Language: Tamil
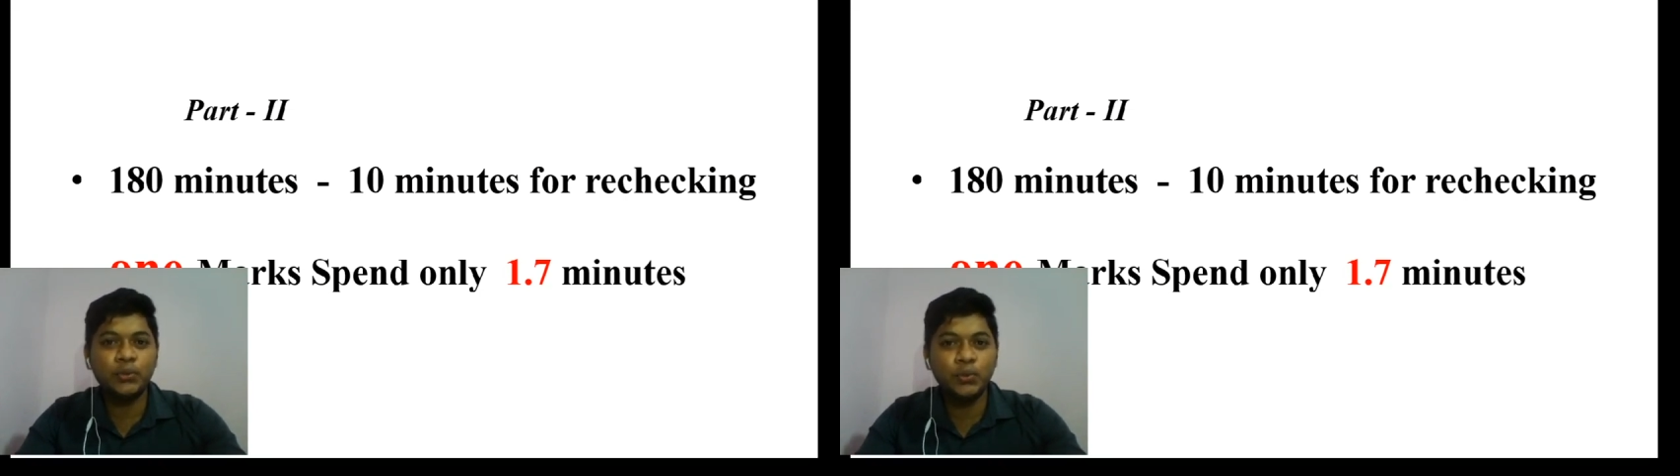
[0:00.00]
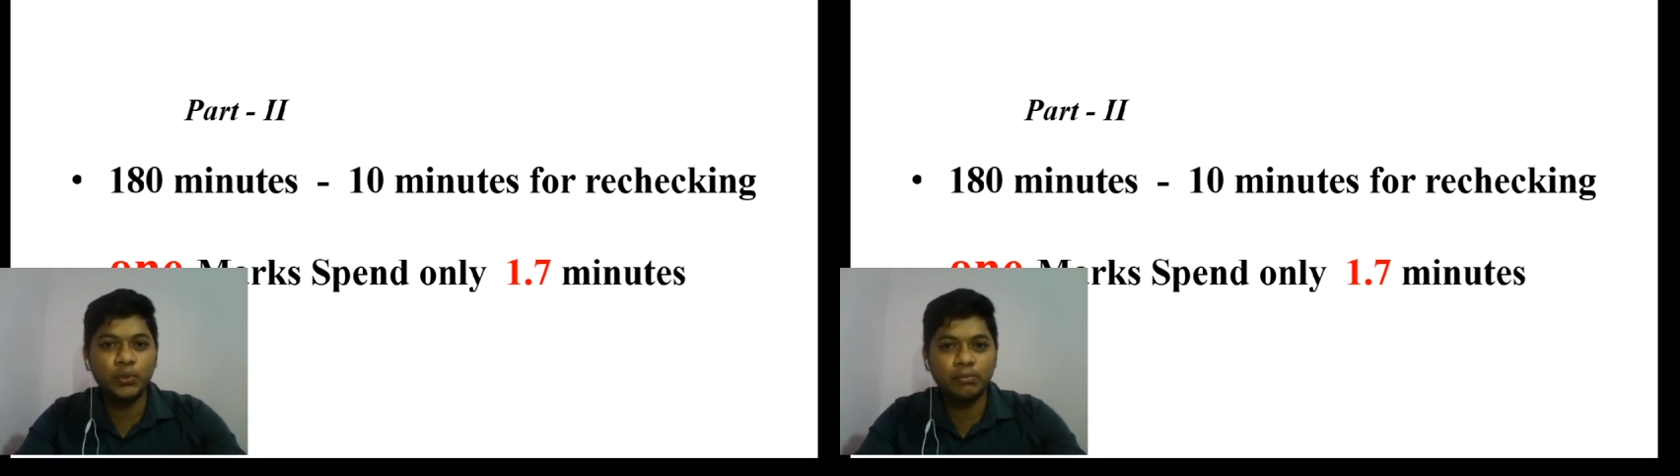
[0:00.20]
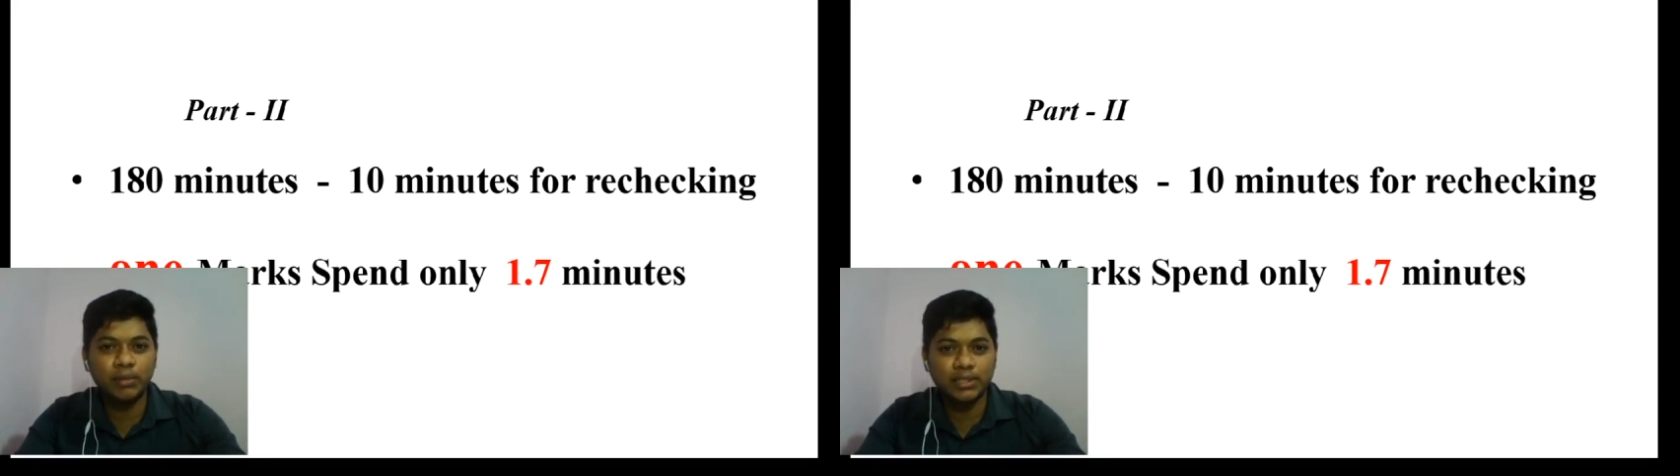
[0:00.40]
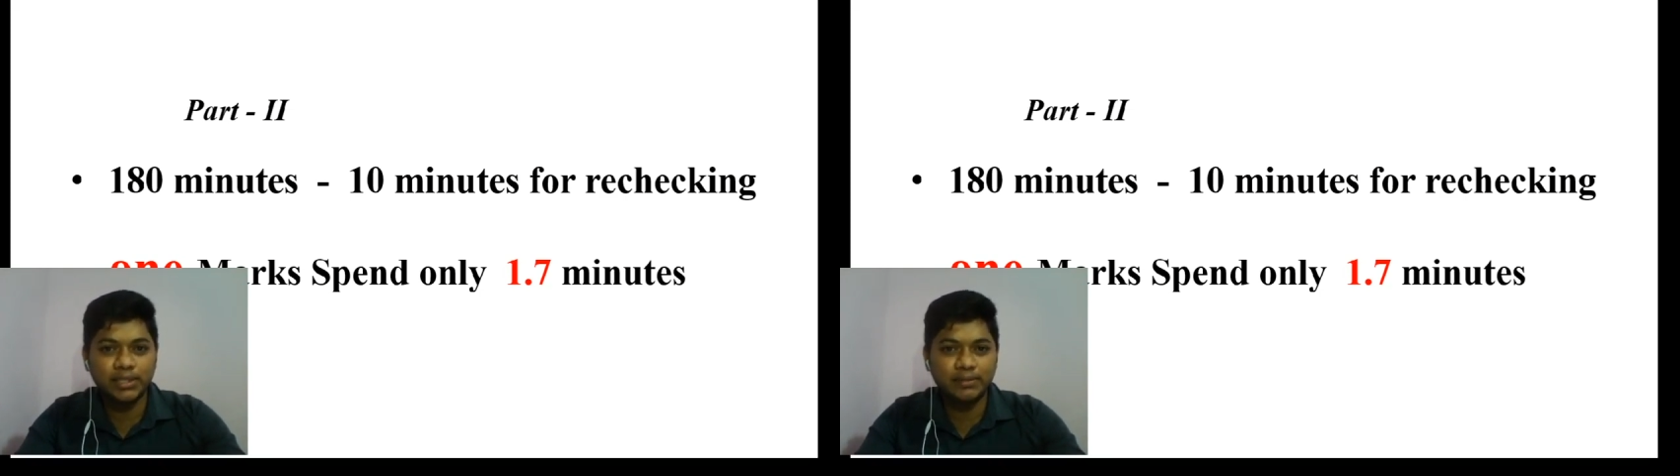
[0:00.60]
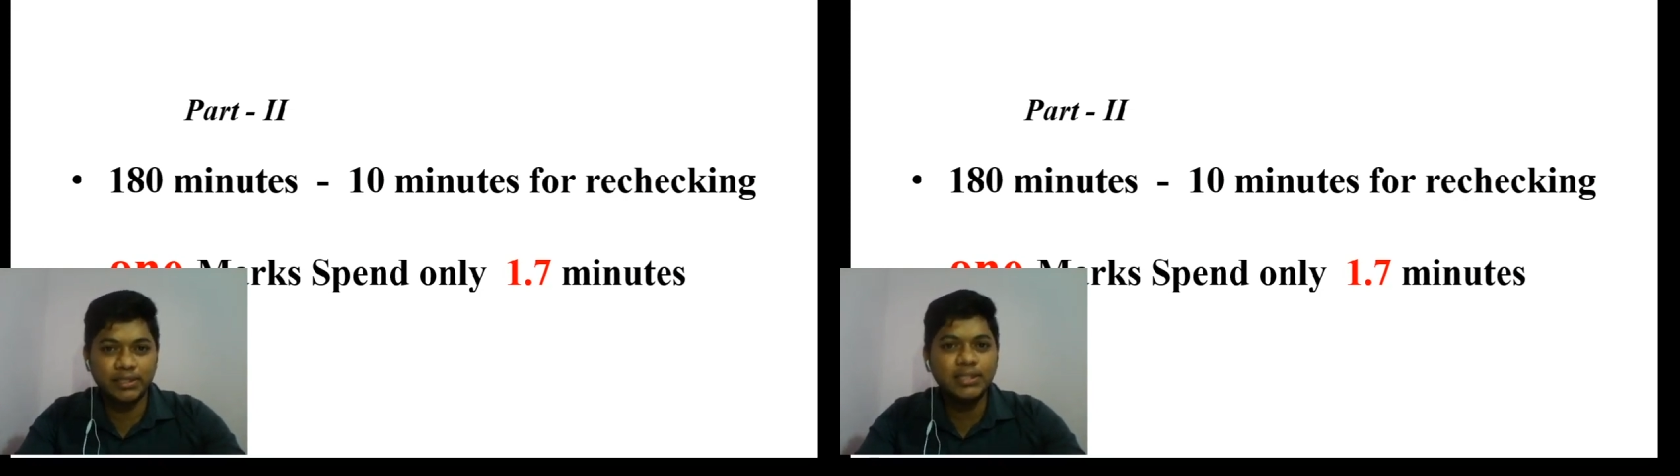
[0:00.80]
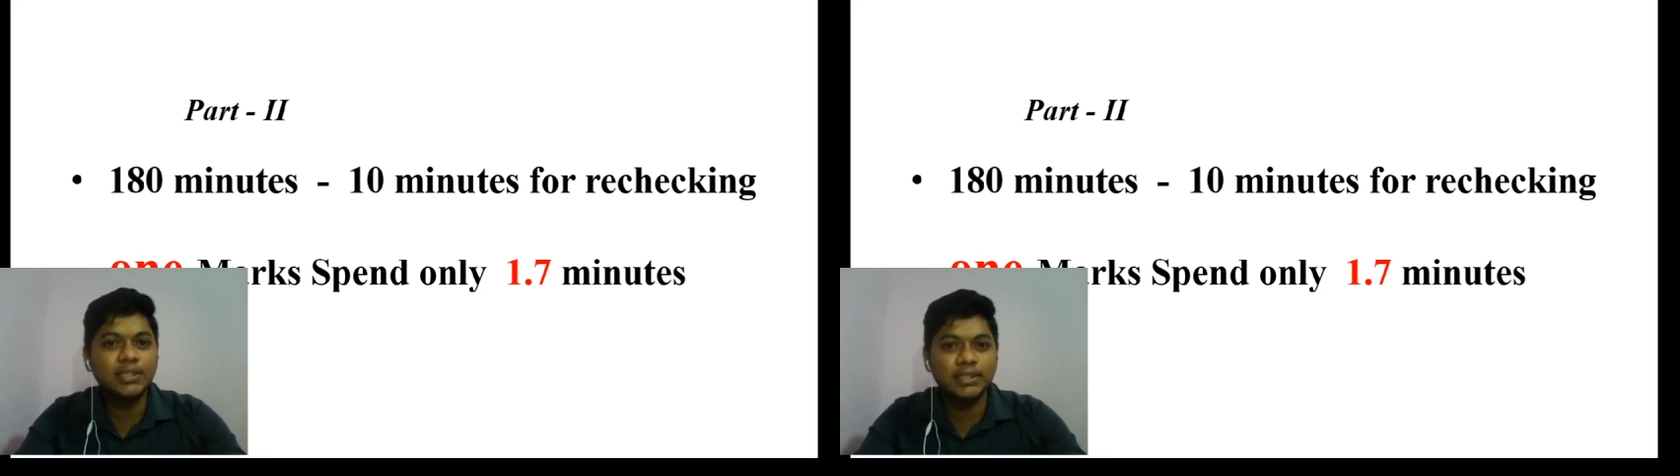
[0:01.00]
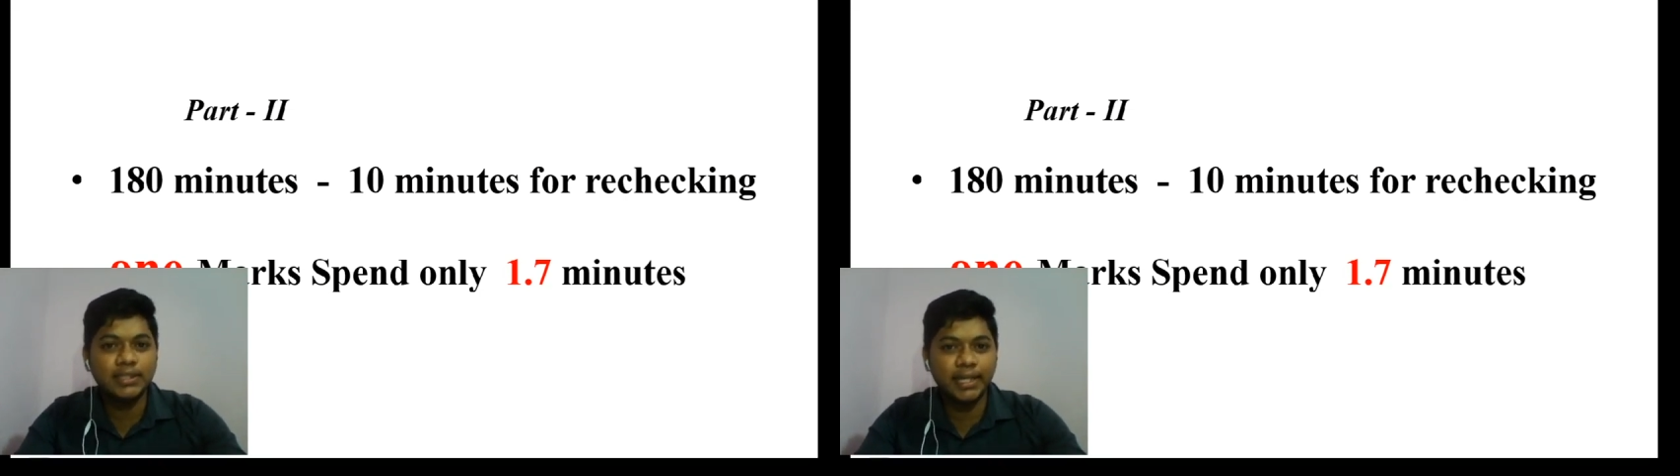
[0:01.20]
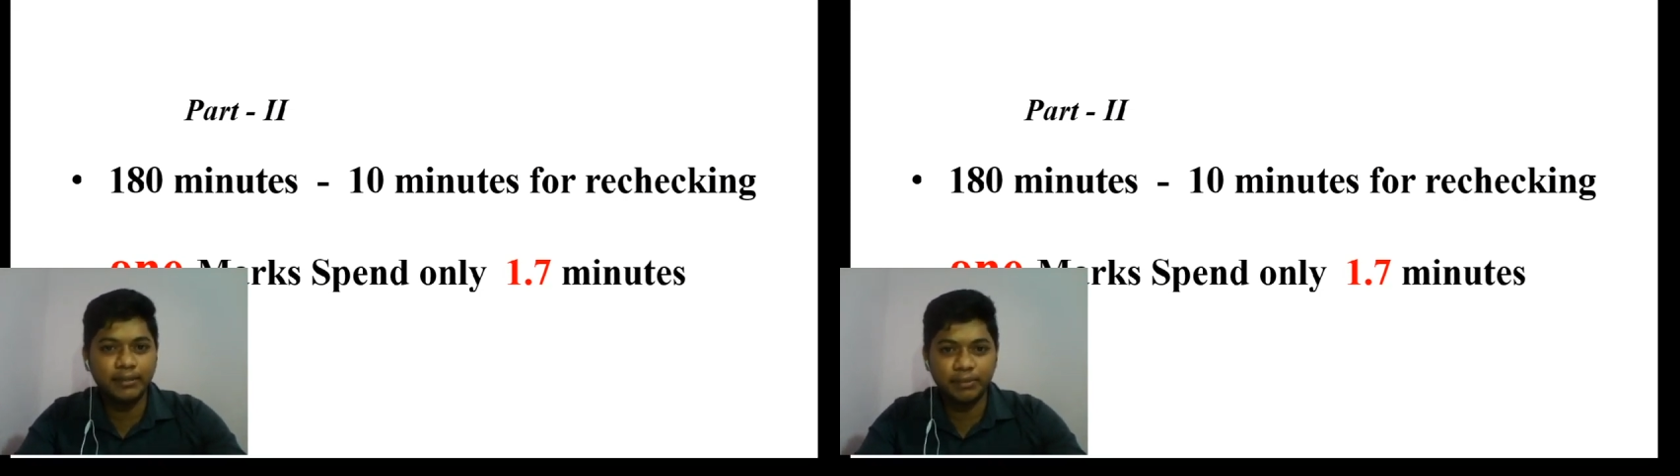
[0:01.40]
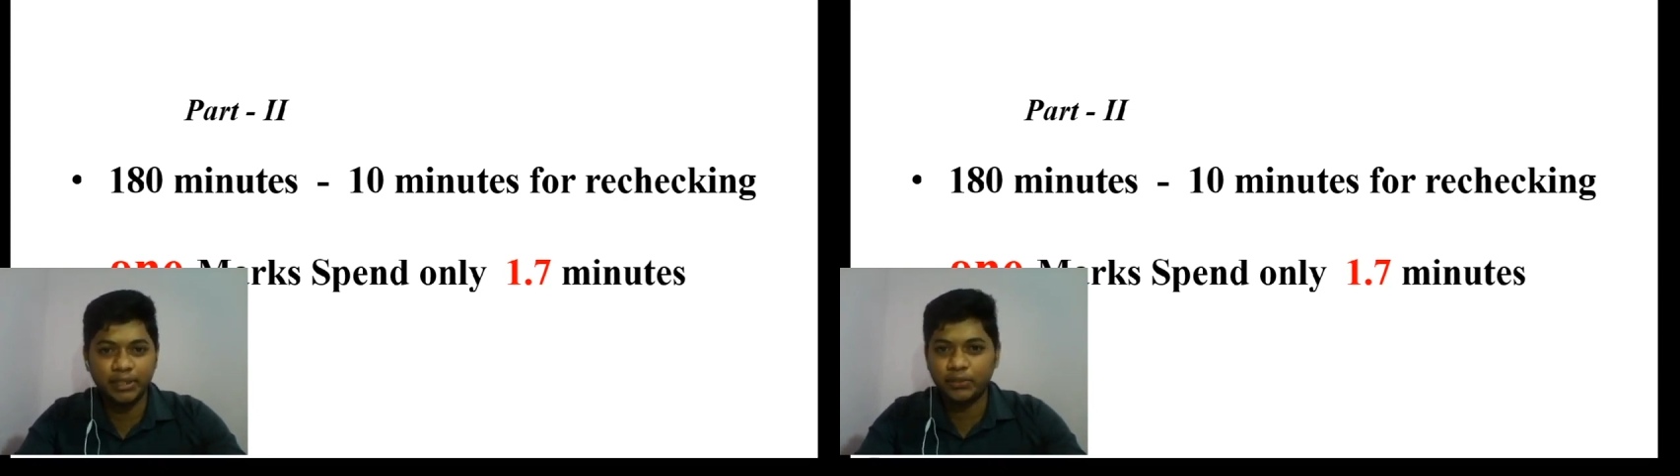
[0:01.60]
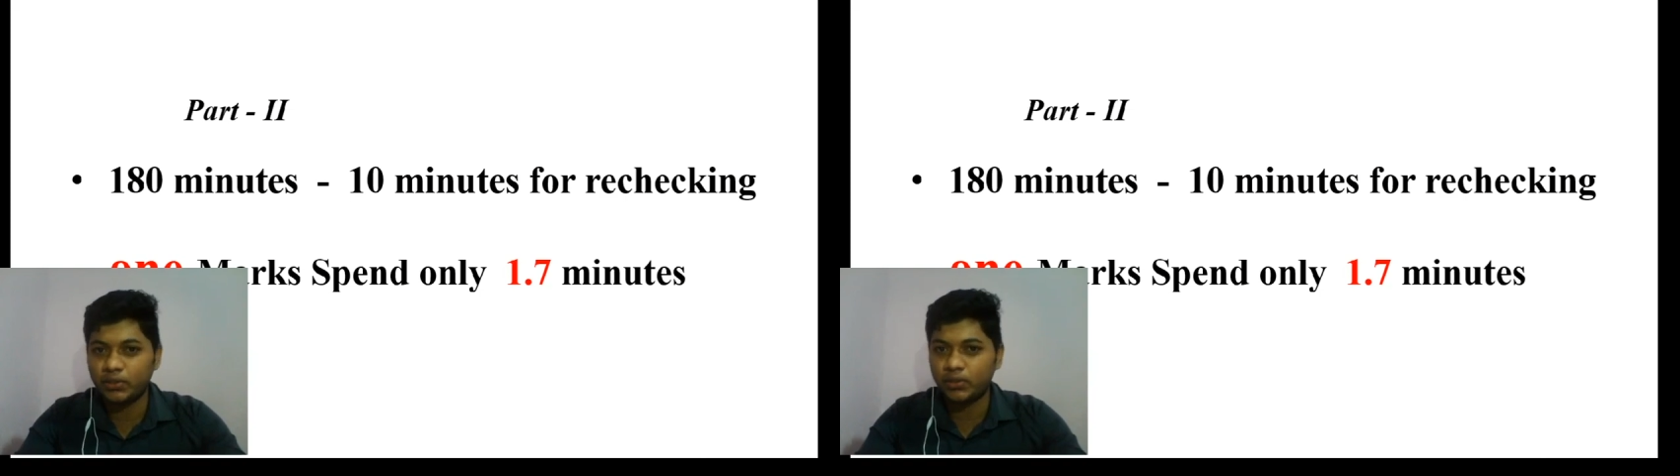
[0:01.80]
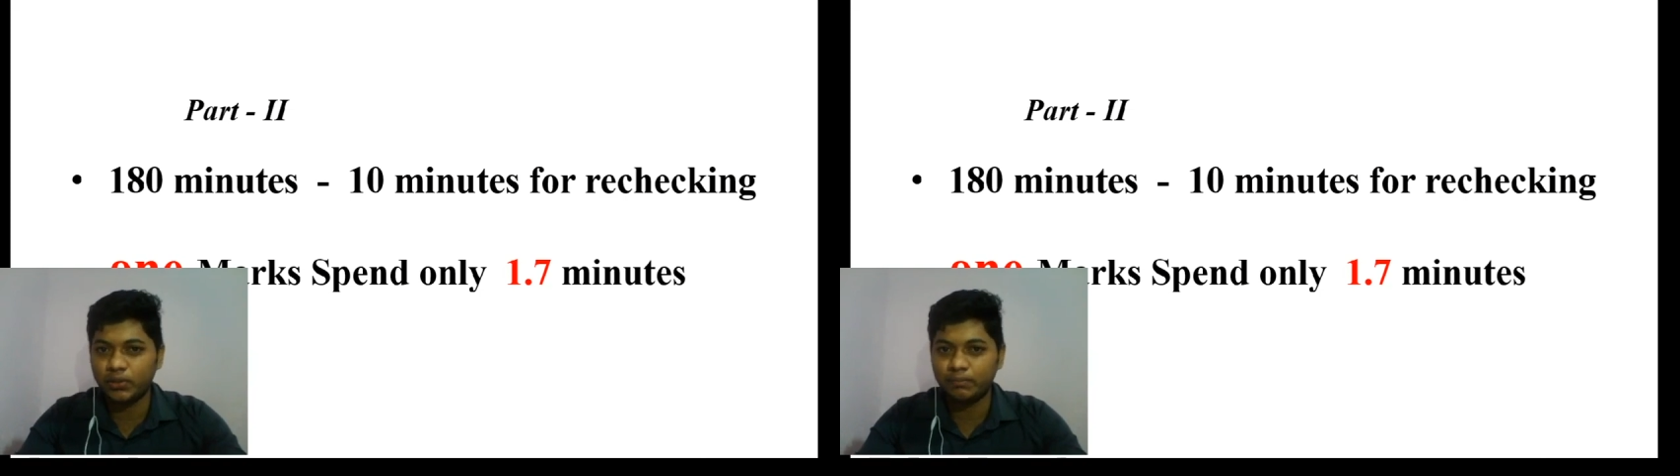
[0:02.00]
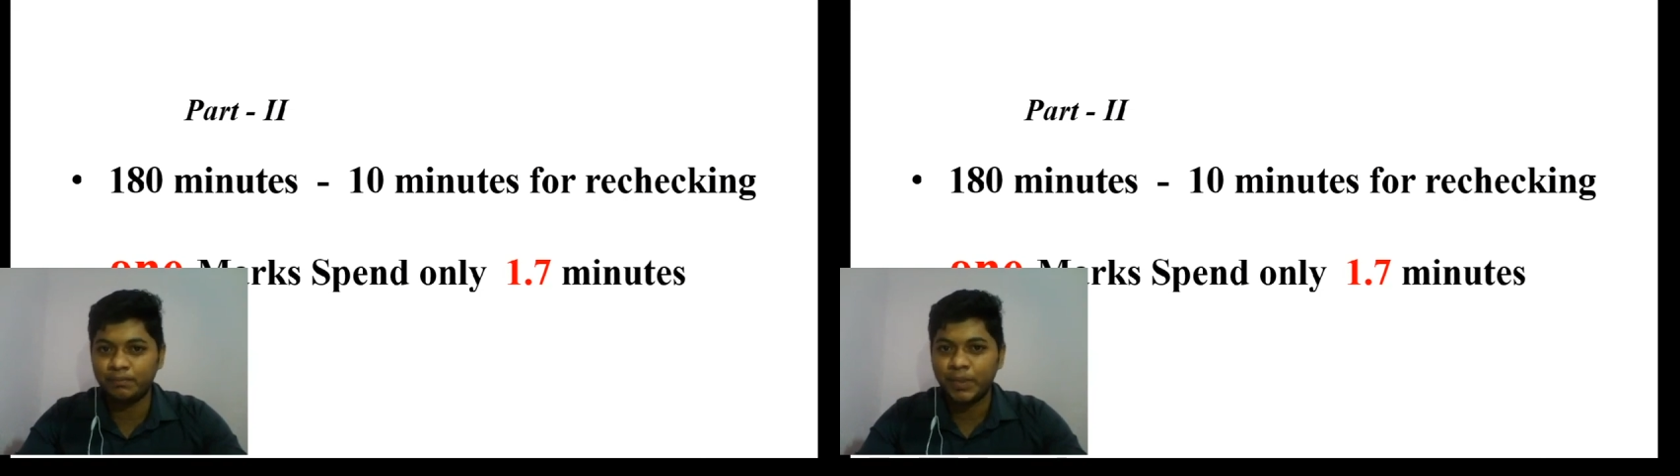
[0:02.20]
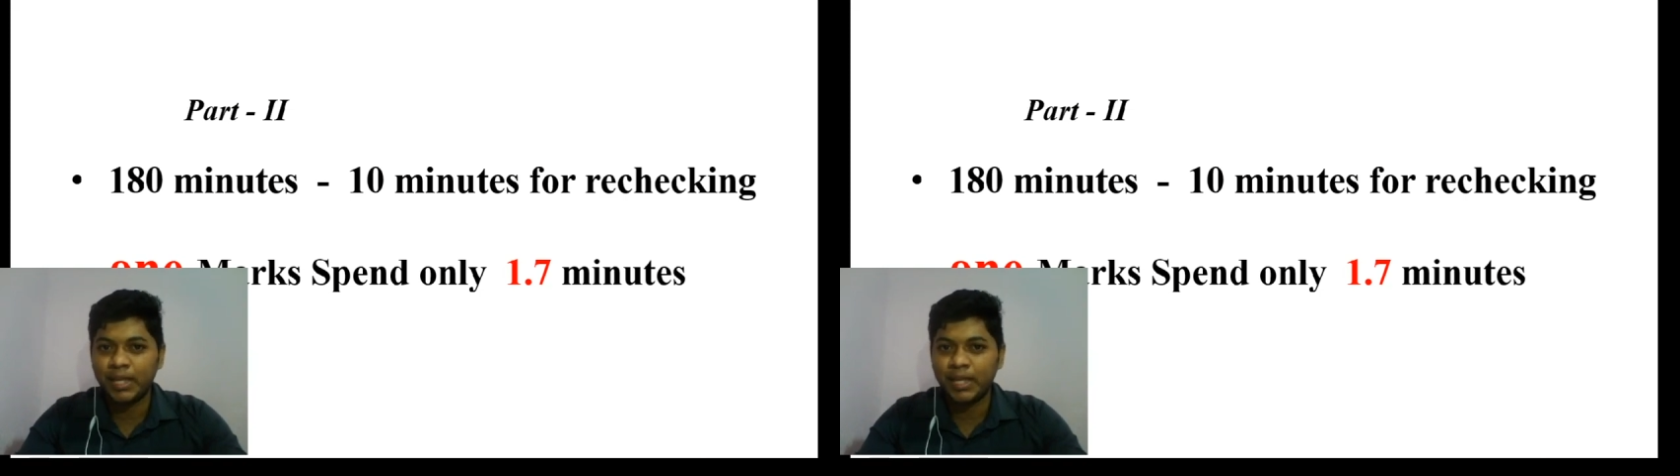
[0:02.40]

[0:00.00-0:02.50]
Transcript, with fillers: நூறு மார்க்ஸை வந்து கெயின் பண்ணி கொள்ளணும்